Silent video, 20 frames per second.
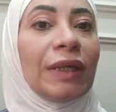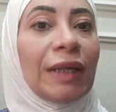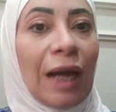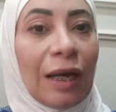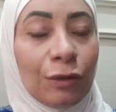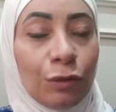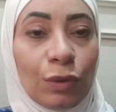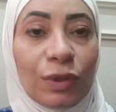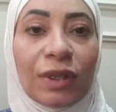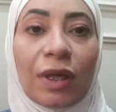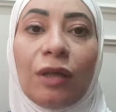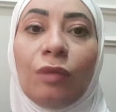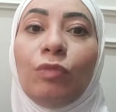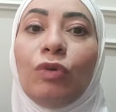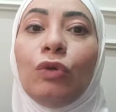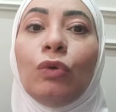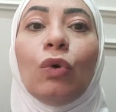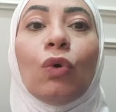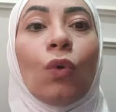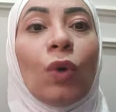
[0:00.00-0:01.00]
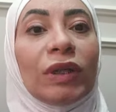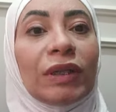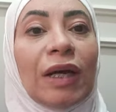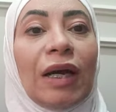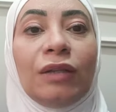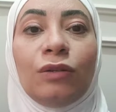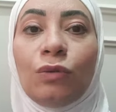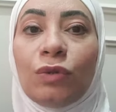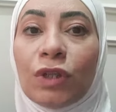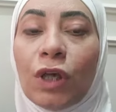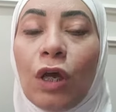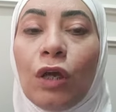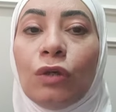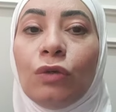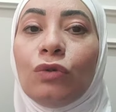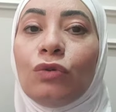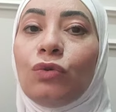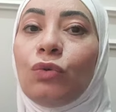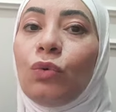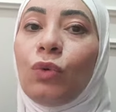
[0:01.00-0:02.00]
يحدث البلوغ وتحدث
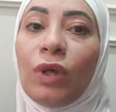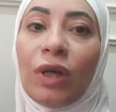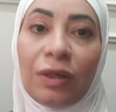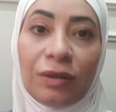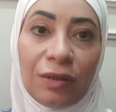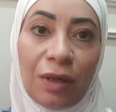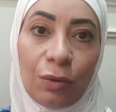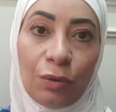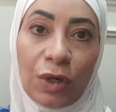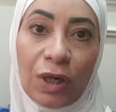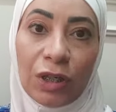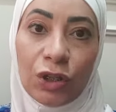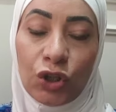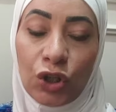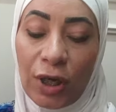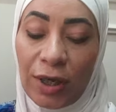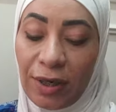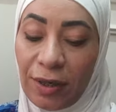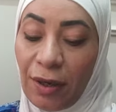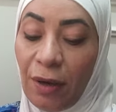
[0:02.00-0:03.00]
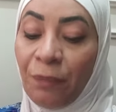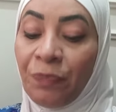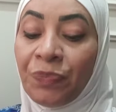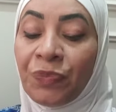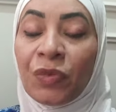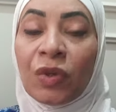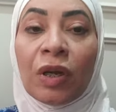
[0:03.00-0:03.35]
نزول الدورة الشهرية